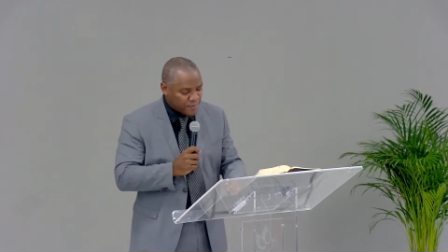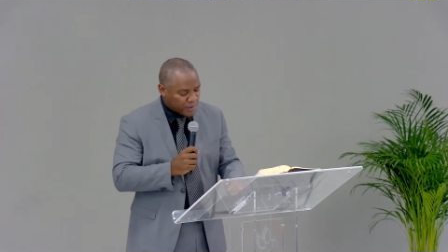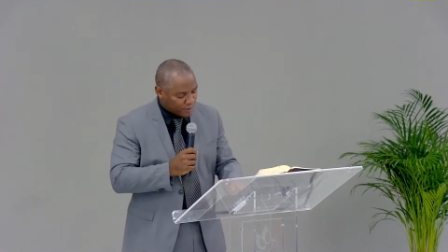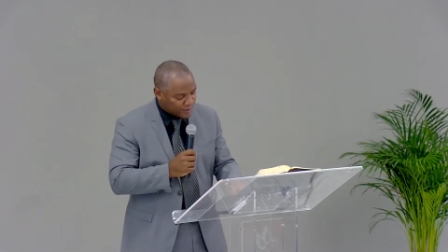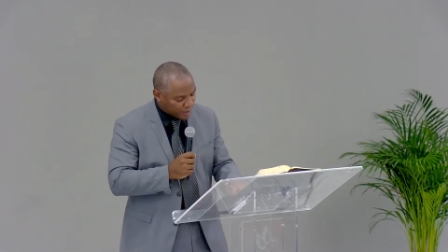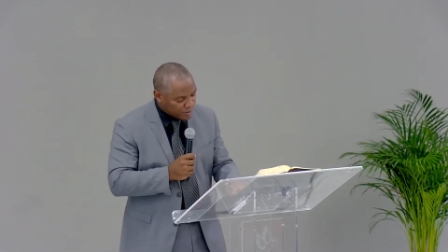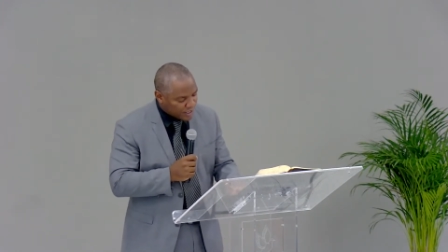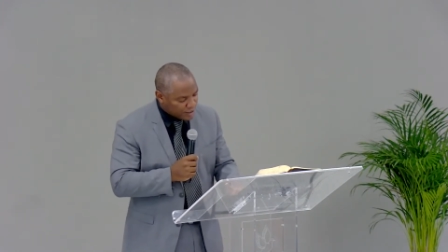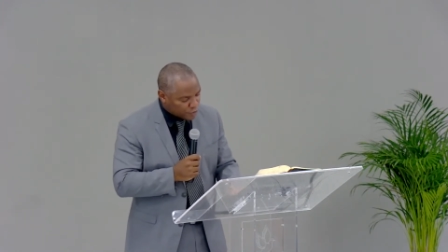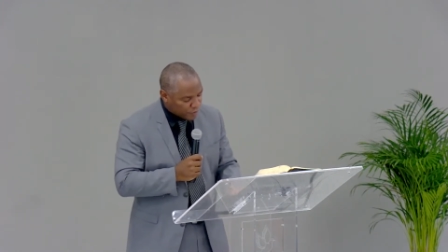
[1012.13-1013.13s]
terminer
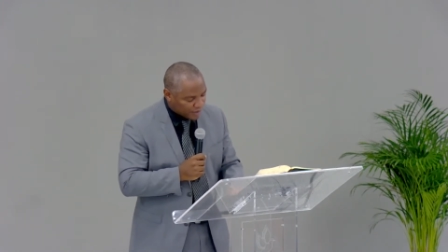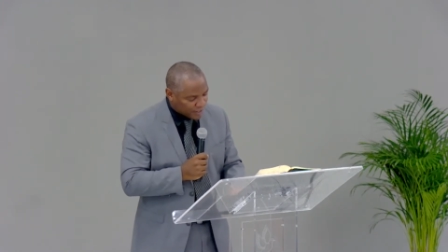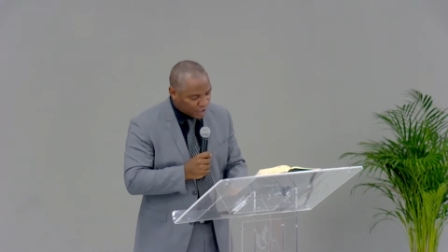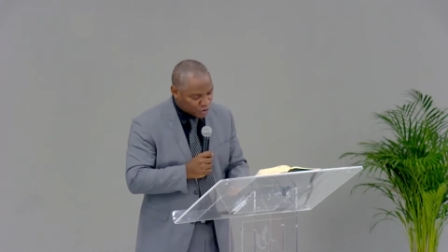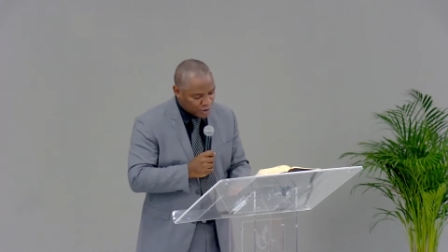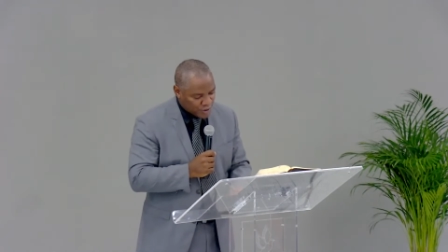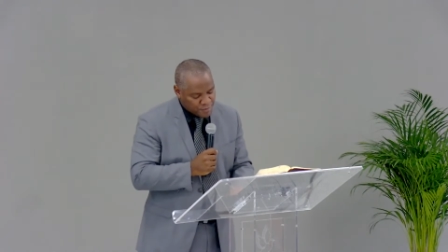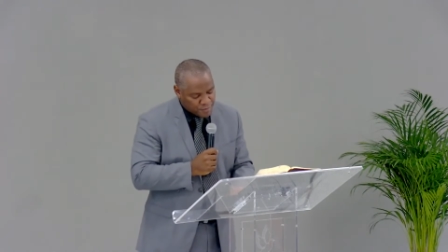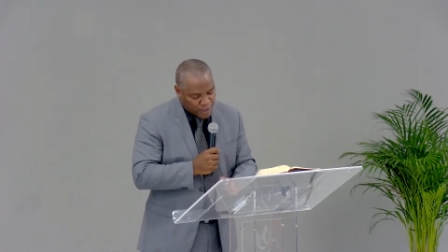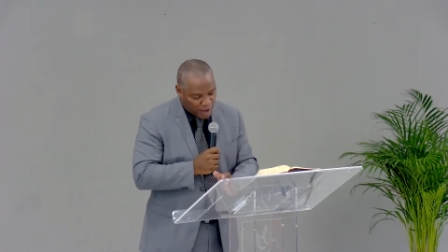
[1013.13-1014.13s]
ce partage
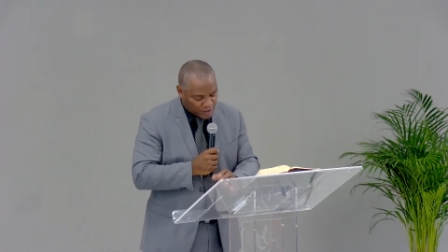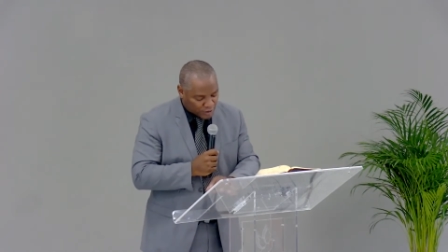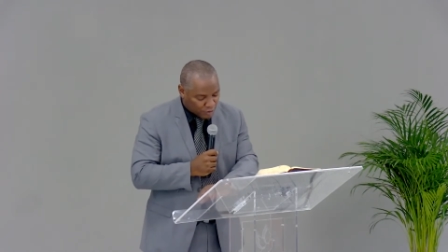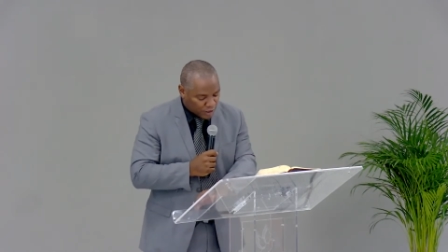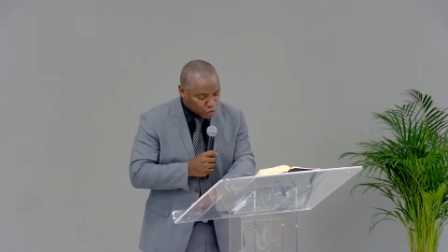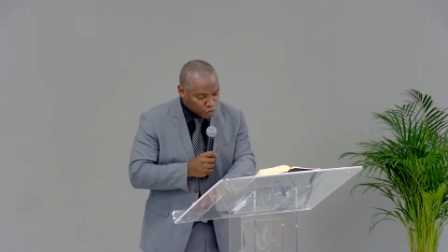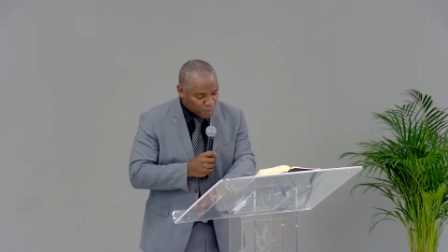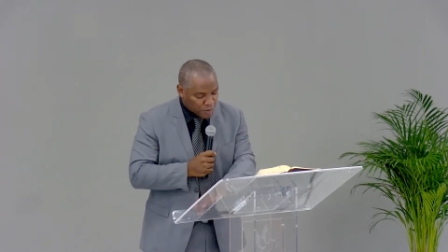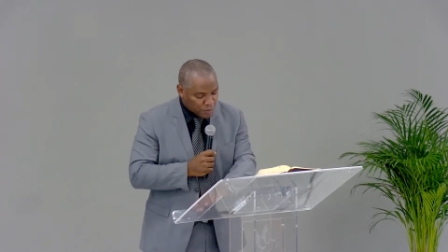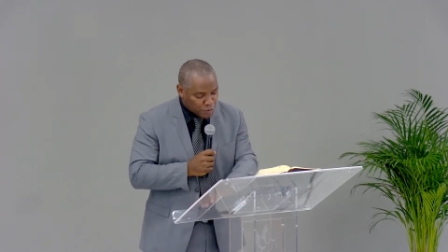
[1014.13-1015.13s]
avec quelque chose d'un
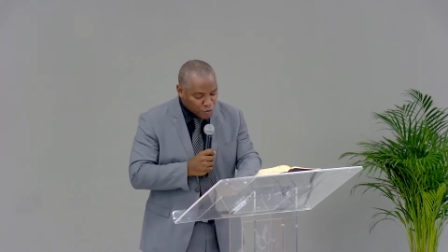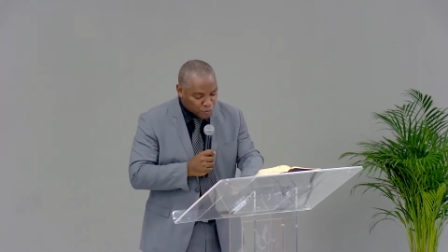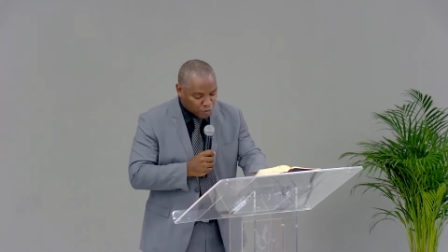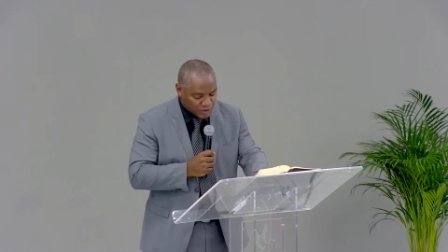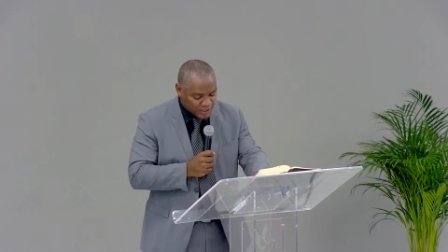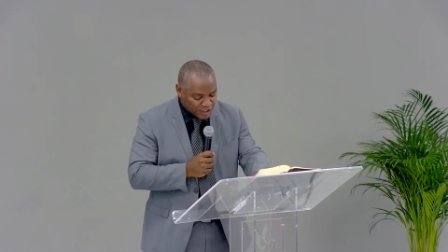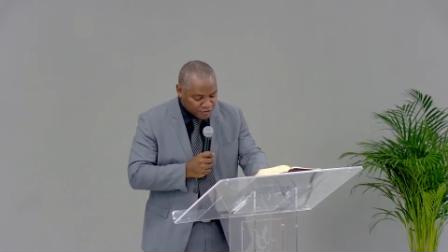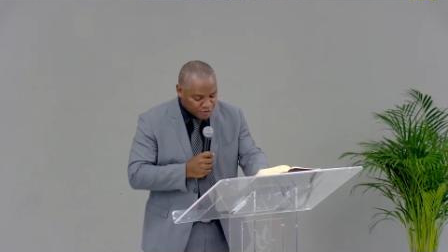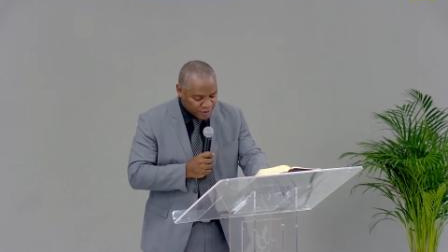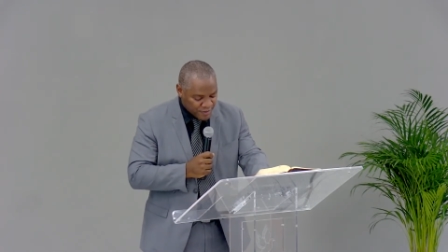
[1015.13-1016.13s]
peu plus positif
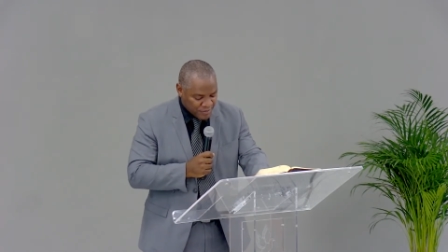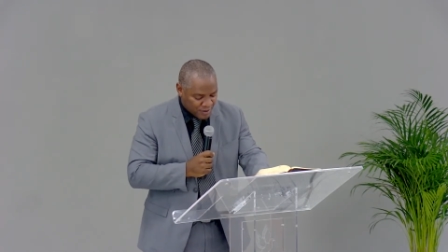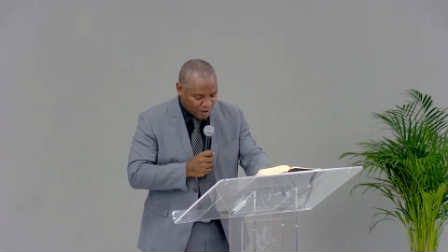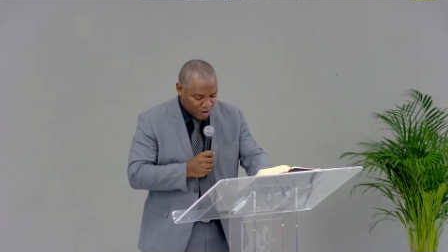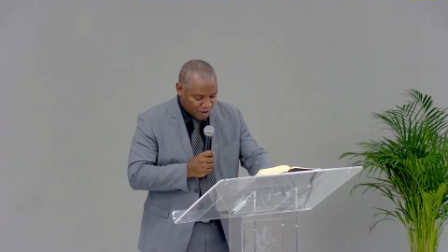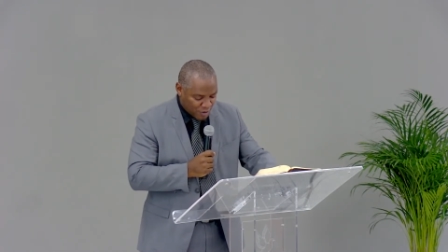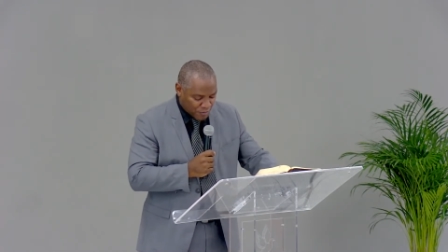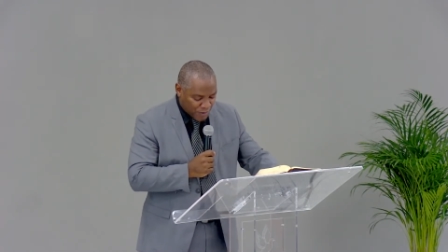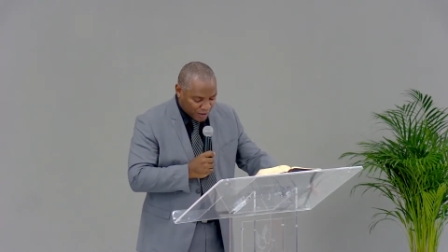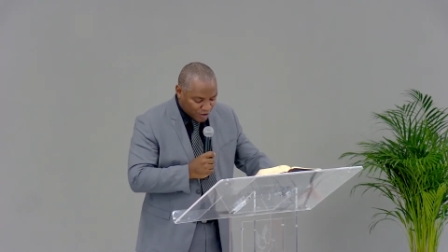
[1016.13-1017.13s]
en
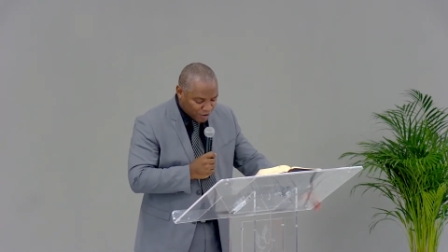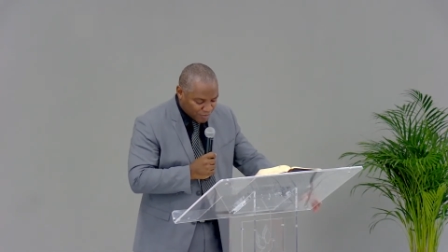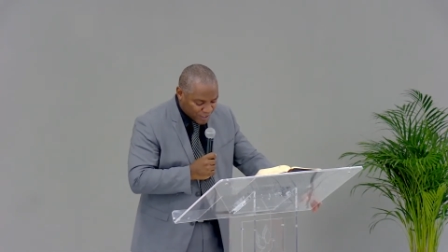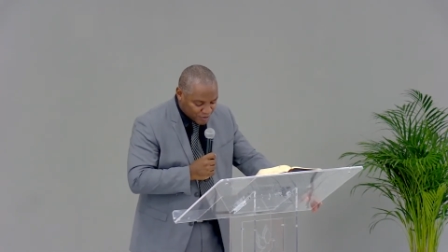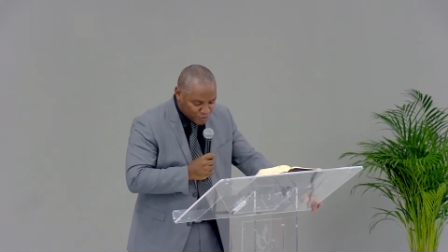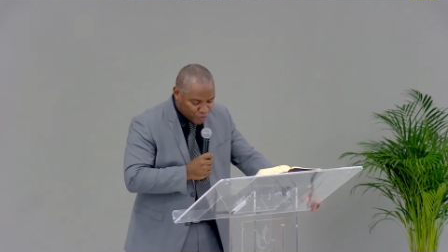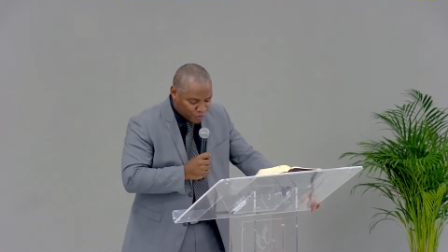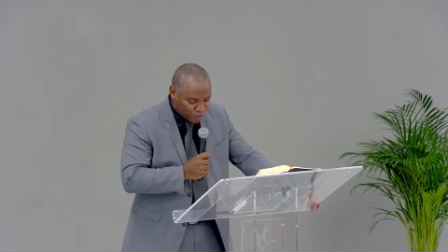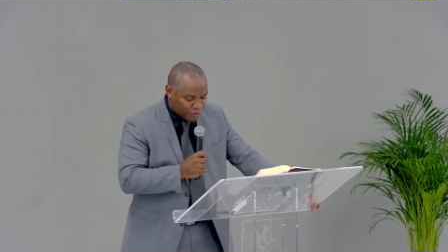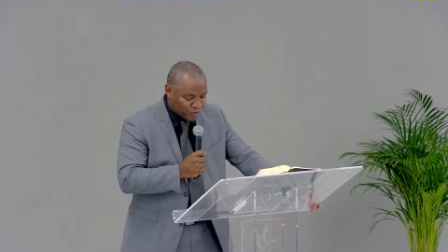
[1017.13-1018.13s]
parlant bien sûr
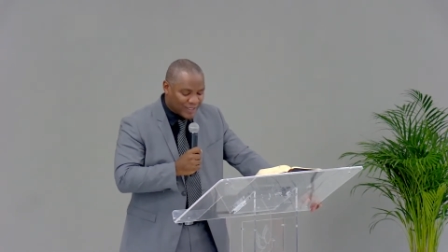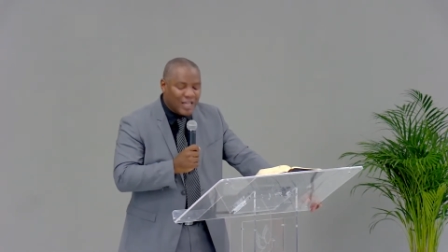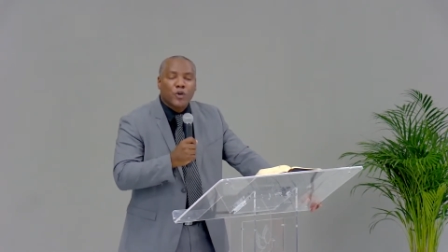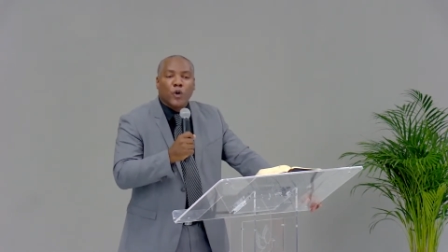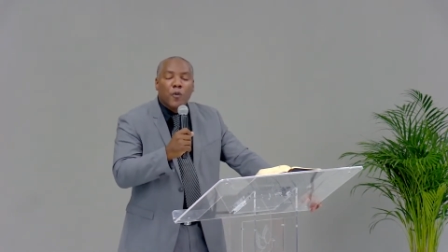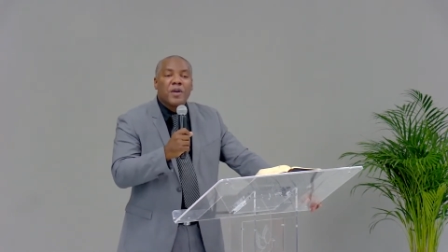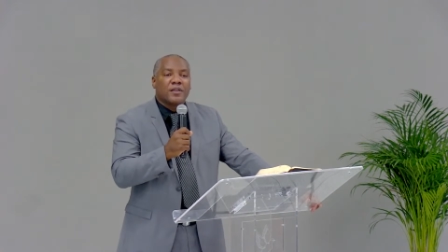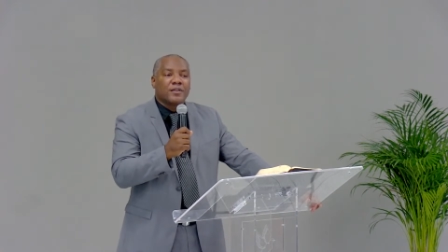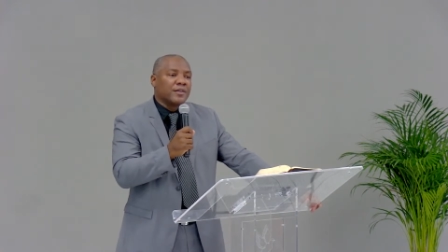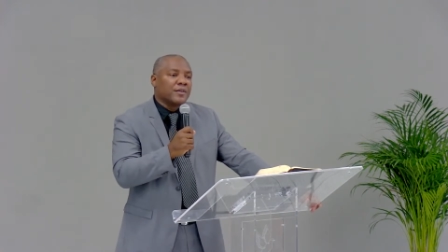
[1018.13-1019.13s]
de quelques
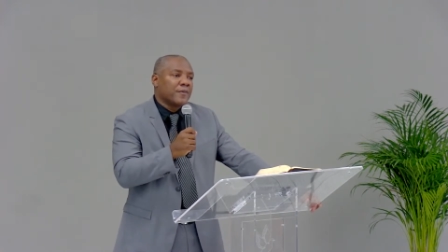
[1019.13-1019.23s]
remèdes